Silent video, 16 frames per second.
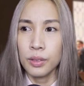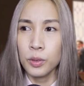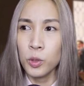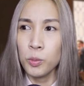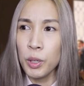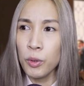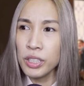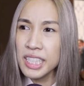
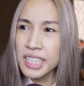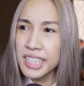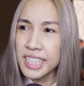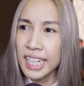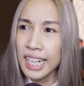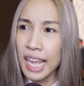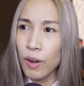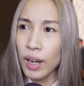รู้ไหมว่าจ
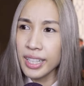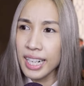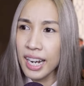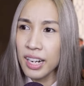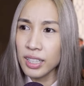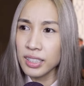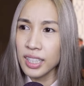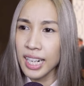ริงๆแล้วหทั
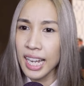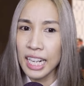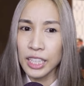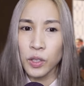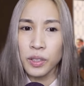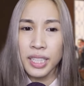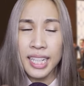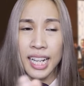ยรัตนา
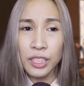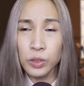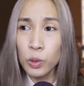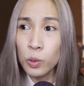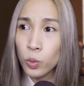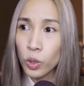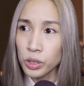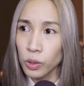ต้องได้นั่งตร
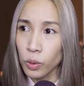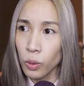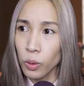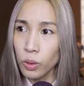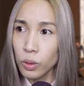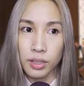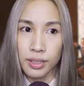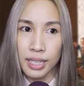งหัวโต๊ะ